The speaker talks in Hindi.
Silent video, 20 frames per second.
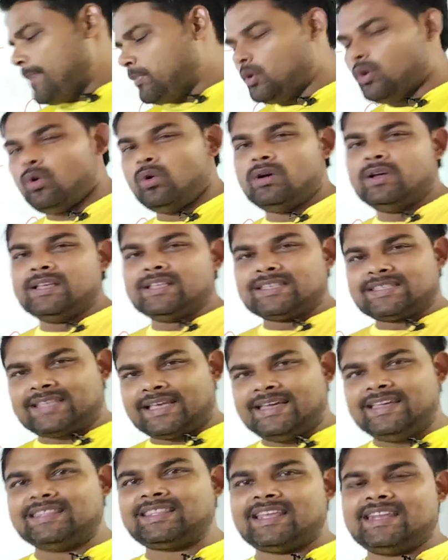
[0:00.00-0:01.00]
आप लोग
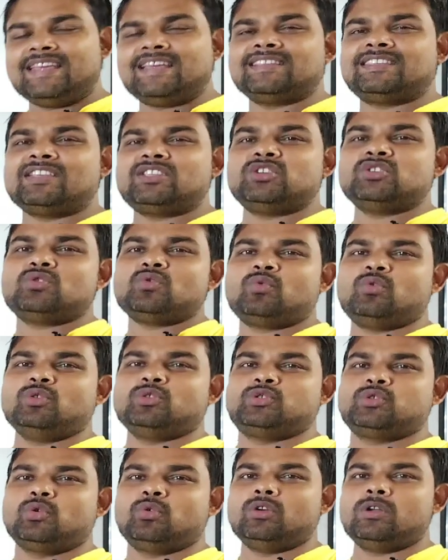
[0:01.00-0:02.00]
सही तरीके से चीज़ों को
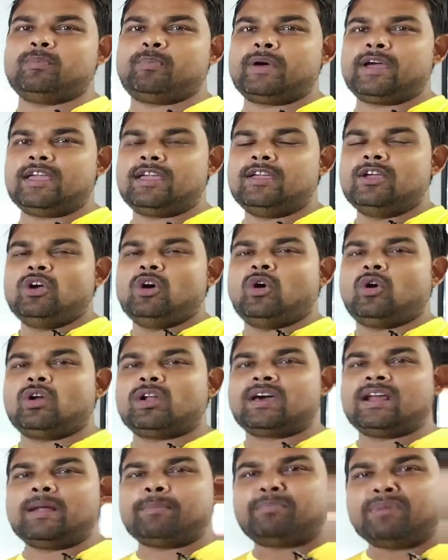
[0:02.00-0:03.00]
जोड़ पाएँ
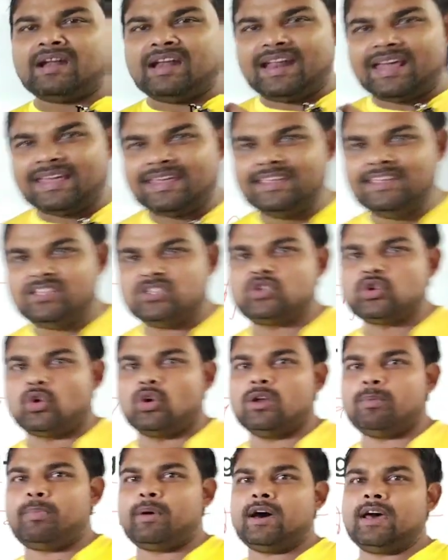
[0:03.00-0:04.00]
और अगर आप नहीं
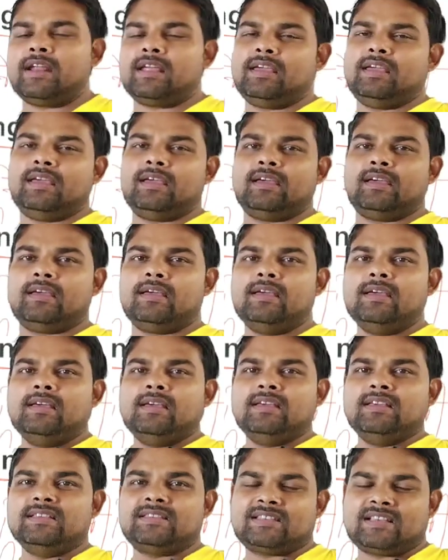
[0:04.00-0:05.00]
जोड़ पा रहे
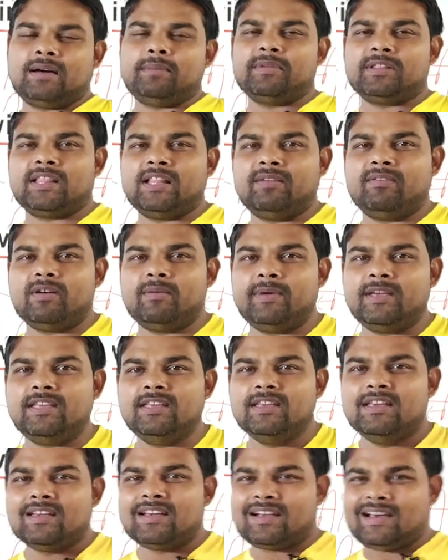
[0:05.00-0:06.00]
हैं इसका मतलब है भाई
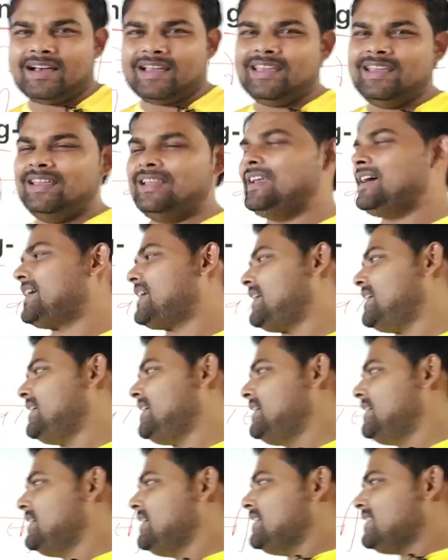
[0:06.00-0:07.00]
कहीं ना
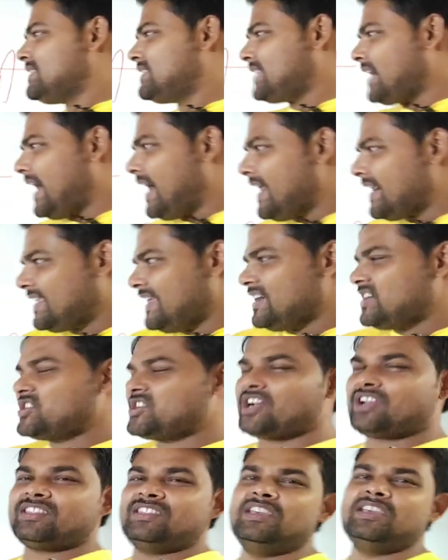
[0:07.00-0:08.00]
कहीं तार्किक
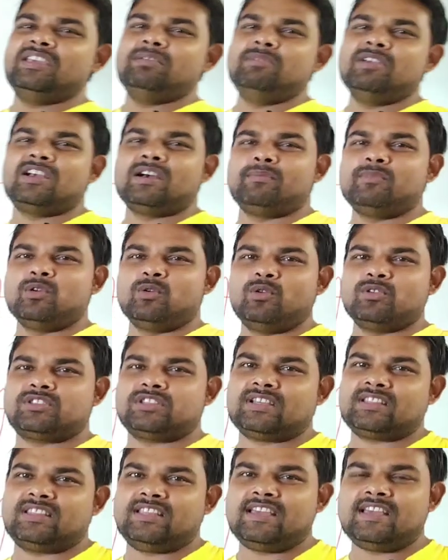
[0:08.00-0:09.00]
शक्ति की भी कमी हो
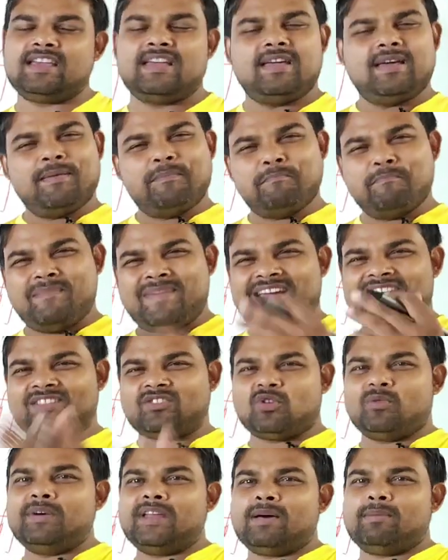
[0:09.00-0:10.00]
सकती है मैं
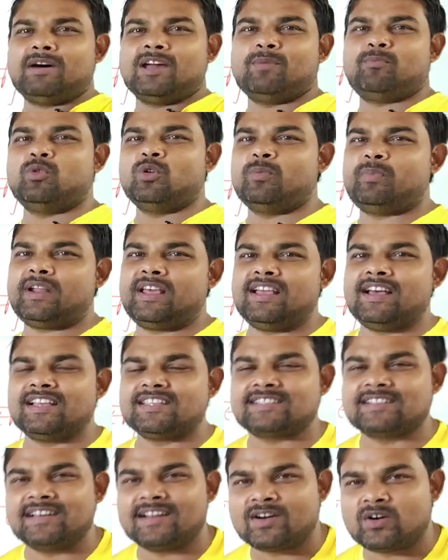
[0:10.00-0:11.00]
तो मेरा भरपूर
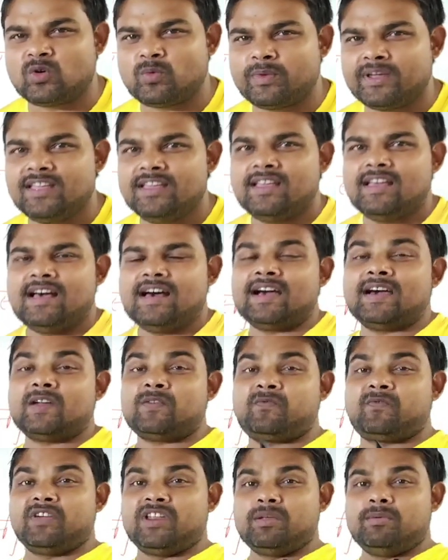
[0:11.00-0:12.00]
प्रयास कर रहा हूँ भाई
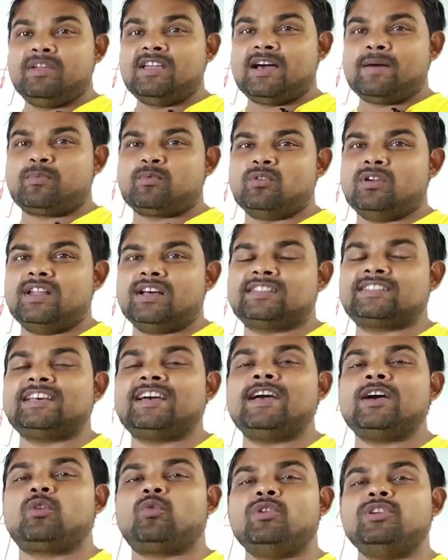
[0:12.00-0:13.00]
अगर फिर भी आपको
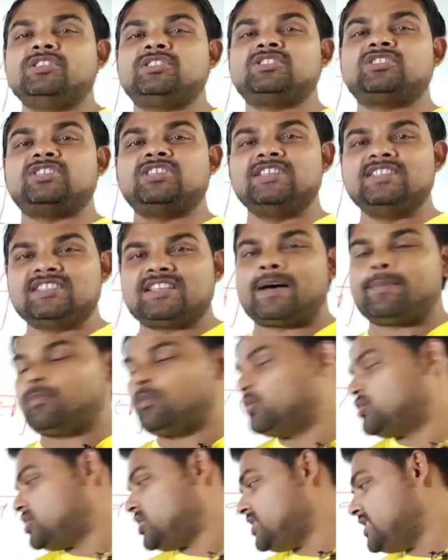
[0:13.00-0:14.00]
लगता है कोई चीज़
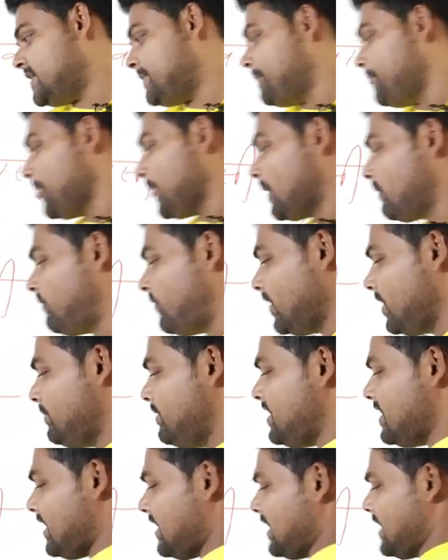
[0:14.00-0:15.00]
आपको चाहिए फिर
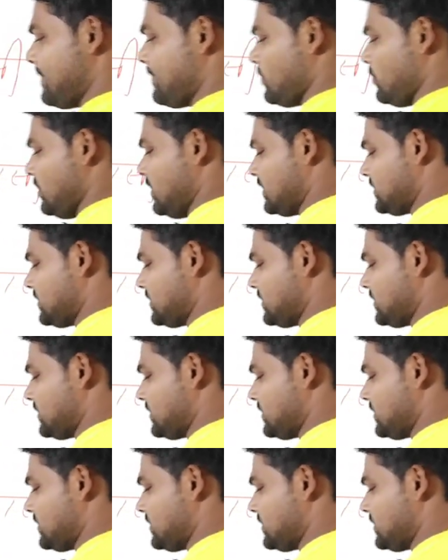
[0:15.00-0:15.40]
भी अगर आपको